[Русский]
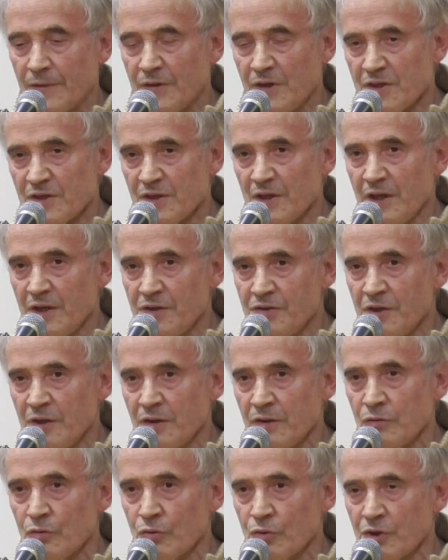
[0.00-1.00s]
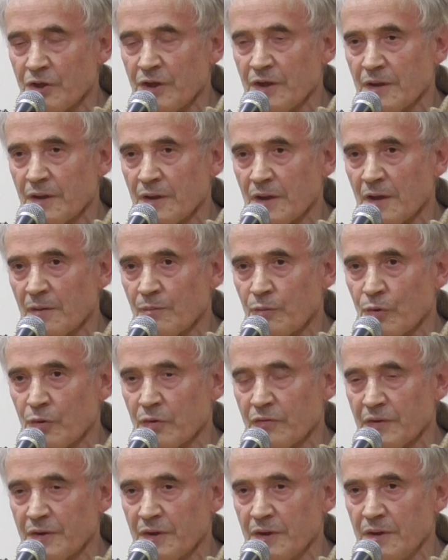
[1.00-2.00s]
Не залечить души
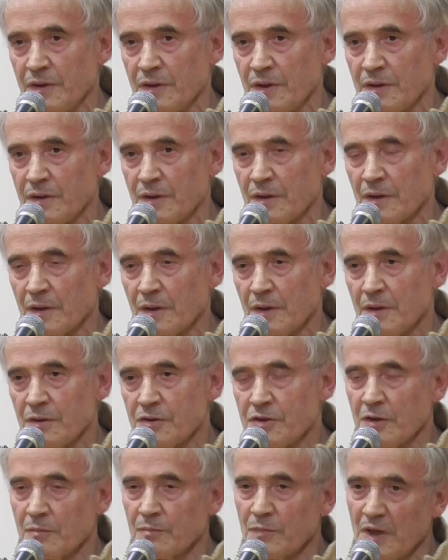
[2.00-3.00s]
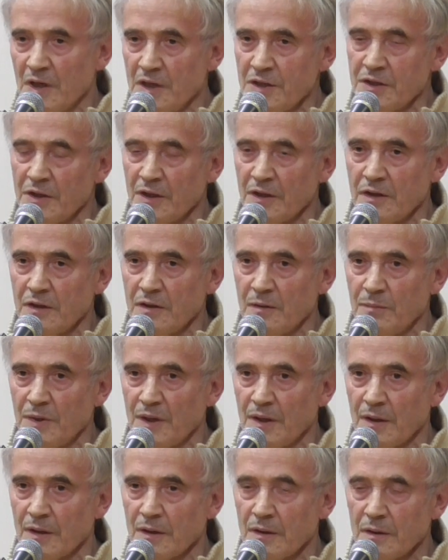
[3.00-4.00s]
обурванные нити, чем дальше от
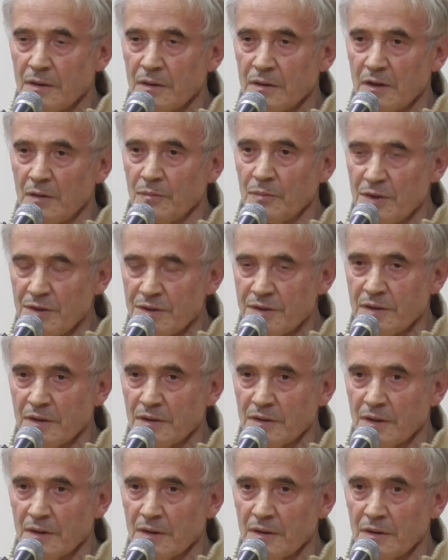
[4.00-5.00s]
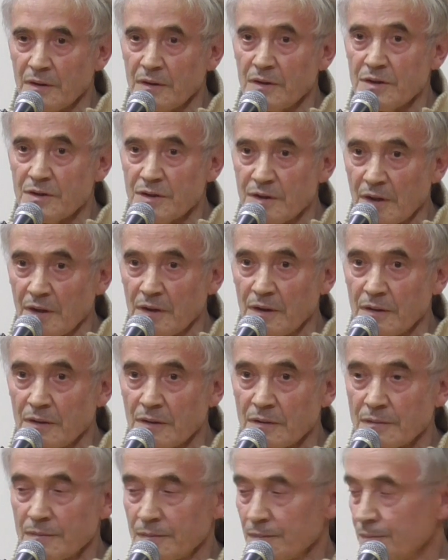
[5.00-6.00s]
тебя, тем истина ясней.